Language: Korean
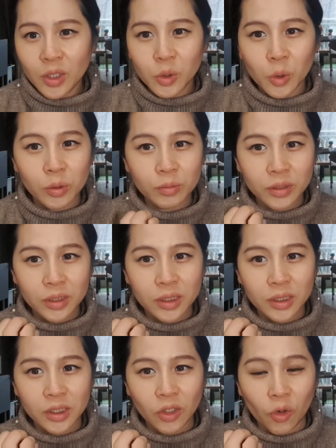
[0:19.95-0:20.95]

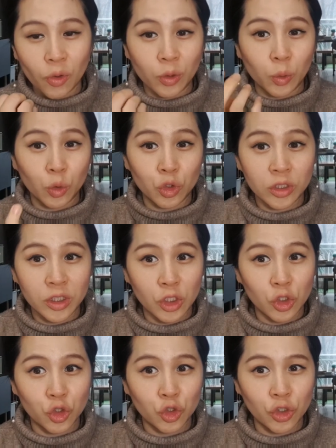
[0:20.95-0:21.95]
조금씩 영어에 노출될
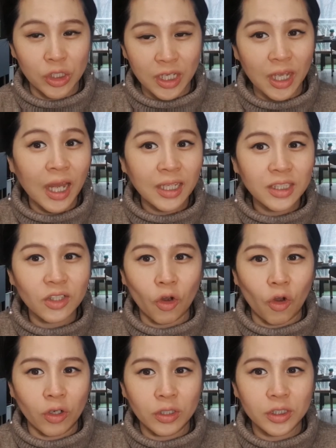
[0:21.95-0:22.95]
수 있게 하는
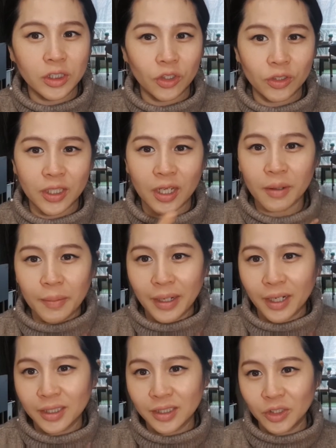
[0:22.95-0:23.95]
거 그쵸 제가
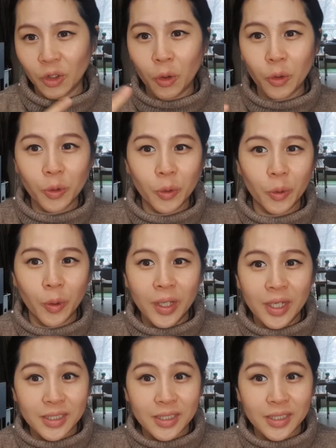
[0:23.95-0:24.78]
말하는 그 영어로